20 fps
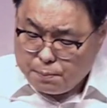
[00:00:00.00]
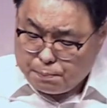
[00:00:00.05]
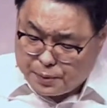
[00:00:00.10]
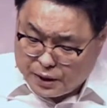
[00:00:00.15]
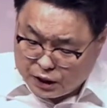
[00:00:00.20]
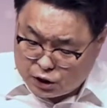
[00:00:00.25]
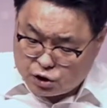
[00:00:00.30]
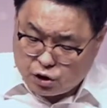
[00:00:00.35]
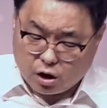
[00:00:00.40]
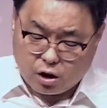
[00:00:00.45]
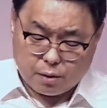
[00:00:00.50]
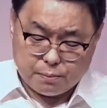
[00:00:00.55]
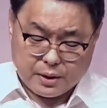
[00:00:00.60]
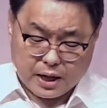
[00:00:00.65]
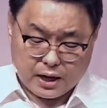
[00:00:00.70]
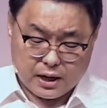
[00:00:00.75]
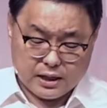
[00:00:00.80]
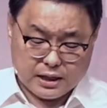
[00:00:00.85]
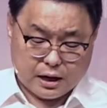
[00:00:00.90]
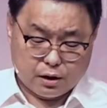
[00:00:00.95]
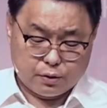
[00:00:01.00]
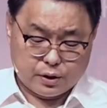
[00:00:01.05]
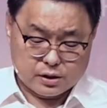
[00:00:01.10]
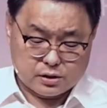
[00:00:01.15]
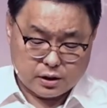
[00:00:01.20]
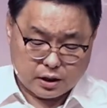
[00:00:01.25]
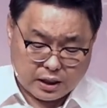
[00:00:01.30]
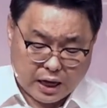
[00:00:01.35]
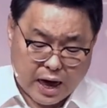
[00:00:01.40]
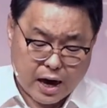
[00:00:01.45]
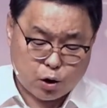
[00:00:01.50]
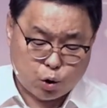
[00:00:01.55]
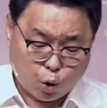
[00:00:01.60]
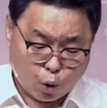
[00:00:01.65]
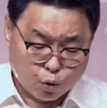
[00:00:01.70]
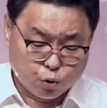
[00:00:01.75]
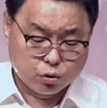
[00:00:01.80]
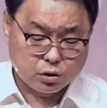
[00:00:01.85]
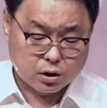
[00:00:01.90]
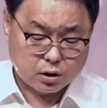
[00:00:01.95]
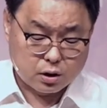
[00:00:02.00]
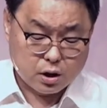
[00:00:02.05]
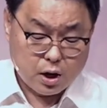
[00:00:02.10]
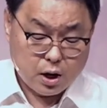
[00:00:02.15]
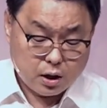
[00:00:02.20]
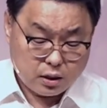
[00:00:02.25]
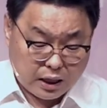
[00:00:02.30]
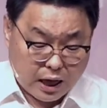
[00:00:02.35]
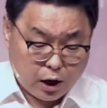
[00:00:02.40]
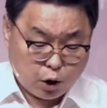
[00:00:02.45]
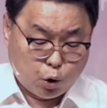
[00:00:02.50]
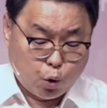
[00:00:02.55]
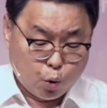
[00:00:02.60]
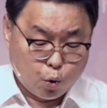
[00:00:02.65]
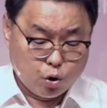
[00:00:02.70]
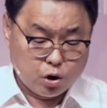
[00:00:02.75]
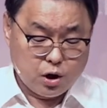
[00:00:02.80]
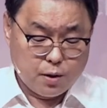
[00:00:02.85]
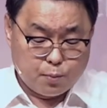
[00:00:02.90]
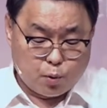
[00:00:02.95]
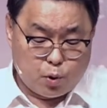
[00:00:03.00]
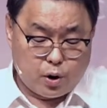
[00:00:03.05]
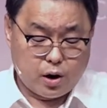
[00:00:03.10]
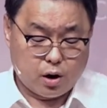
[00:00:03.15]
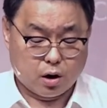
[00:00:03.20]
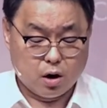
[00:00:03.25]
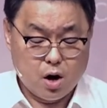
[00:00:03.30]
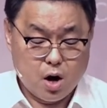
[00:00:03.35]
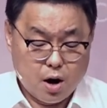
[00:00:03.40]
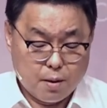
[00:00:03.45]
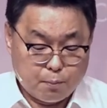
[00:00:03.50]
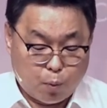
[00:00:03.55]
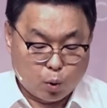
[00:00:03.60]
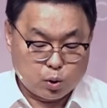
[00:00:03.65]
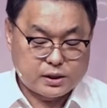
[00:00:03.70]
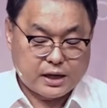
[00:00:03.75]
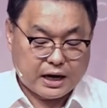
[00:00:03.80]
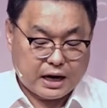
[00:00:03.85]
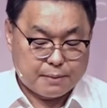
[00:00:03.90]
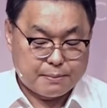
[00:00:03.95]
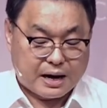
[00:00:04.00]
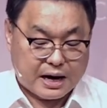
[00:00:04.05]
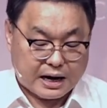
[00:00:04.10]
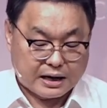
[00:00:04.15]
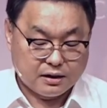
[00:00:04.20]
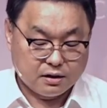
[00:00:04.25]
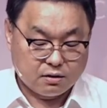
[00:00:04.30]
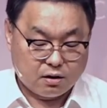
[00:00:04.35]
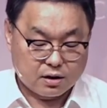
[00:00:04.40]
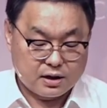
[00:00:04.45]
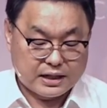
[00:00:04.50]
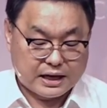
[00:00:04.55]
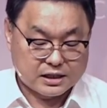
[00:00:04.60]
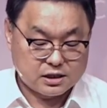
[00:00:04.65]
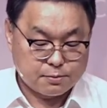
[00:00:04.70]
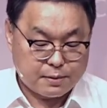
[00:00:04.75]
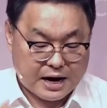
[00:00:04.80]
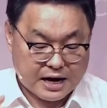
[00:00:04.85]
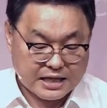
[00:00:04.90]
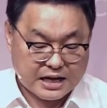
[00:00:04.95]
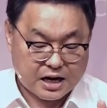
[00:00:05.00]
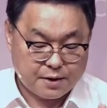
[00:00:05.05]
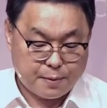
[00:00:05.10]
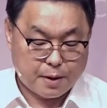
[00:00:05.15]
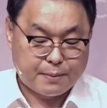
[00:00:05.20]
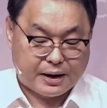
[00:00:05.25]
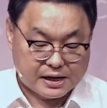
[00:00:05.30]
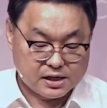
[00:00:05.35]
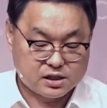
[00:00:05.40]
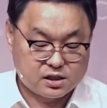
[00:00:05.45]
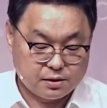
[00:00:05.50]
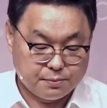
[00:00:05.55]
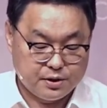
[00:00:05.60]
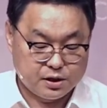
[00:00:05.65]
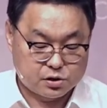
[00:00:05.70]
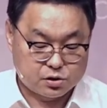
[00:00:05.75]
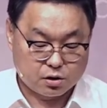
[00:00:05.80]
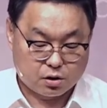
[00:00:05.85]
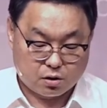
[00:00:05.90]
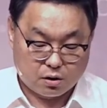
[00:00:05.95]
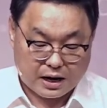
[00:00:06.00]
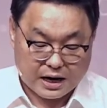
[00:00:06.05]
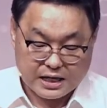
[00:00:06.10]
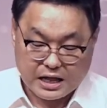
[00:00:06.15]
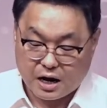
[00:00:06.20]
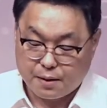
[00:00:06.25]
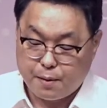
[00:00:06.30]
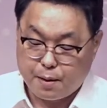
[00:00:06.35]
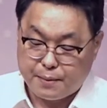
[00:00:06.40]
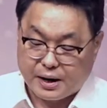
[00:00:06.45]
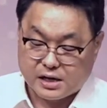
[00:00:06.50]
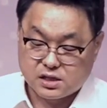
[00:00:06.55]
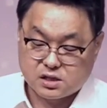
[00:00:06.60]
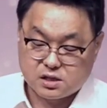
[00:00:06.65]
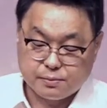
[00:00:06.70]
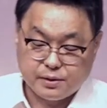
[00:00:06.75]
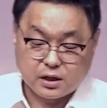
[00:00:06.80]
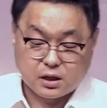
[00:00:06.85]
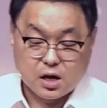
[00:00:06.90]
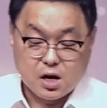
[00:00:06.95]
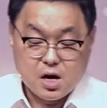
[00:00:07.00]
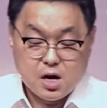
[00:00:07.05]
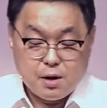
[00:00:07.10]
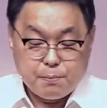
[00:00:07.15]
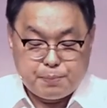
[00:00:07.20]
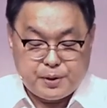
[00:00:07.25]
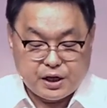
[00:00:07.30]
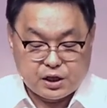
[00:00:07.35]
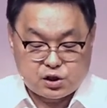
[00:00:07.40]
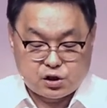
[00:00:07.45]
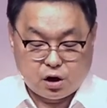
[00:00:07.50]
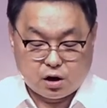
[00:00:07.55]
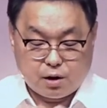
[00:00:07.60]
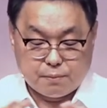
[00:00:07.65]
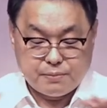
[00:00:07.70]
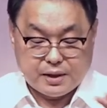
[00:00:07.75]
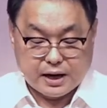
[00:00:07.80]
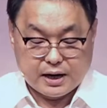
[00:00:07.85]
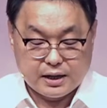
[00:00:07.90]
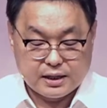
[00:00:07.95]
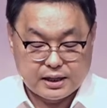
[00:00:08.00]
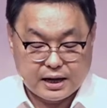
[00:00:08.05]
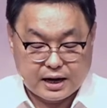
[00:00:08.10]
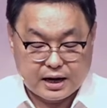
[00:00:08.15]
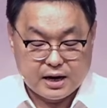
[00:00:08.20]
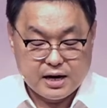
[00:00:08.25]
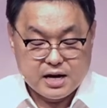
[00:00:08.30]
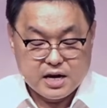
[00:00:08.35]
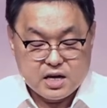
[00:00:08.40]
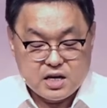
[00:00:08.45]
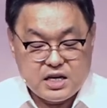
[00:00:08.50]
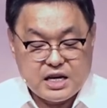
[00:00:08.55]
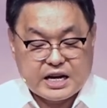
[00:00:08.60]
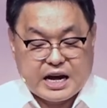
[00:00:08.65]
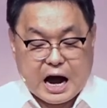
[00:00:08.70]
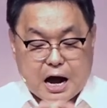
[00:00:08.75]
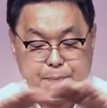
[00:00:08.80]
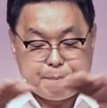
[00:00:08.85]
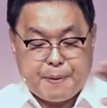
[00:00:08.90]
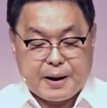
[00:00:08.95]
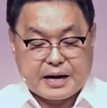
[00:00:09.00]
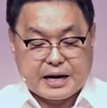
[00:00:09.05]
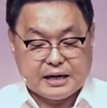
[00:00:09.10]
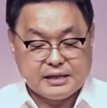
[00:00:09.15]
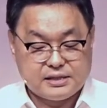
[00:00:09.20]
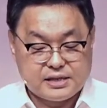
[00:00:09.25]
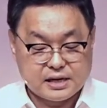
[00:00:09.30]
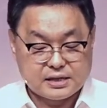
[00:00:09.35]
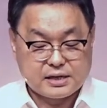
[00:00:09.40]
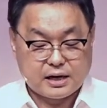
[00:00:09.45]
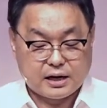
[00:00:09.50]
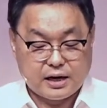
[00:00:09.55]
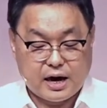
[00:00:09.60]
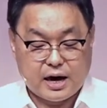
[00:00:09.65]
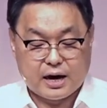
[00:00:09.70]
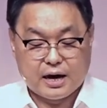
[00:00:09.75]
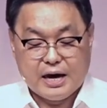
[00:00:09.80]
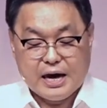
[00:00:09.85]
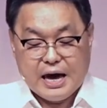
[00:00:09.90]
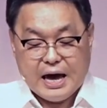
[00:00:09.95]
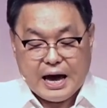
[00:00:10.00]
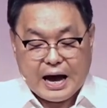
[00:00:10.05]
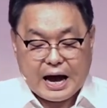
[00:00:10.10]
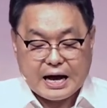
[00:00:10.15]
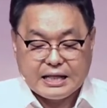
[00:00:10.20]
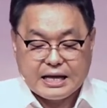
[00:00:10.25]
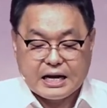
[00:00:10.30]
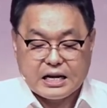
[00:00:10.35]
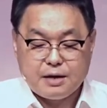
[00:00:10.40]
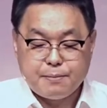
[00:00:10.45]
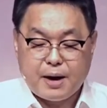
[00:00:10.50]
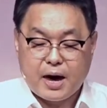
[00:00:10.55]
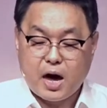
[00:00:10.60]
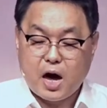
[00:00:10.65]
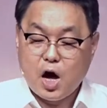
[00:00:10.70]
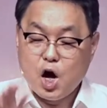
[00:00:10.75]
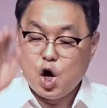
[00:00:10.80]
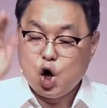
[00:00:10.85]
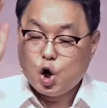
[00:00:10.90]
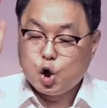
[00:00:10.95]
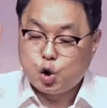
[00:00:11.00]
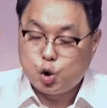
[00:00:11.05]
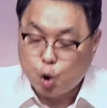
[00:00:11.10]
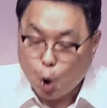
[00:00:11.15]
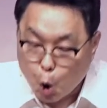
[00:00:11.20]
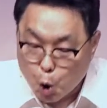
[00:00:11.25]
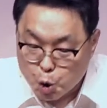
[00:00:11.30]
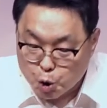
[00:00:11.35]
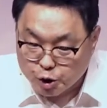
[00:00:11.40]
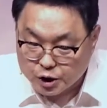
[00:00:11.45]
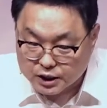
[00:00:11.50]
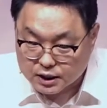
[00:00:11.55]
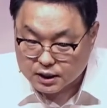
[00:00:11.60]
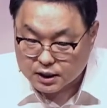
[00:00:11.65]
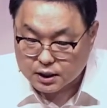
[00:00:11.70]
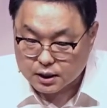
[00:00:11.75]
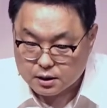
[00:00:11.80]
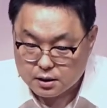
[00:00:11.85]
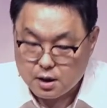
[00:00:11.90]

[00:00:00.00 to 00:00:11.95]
비처럼 내린다고 그랬어요. 내 교훈은 내 교훈이 뭐예요? 모세가 말하는 거긴 하지만 하나님의 말씀이죠. 하나님의 말씀은 비처럼 내린다. 이 강팍한 세상에 하나님의 교훈은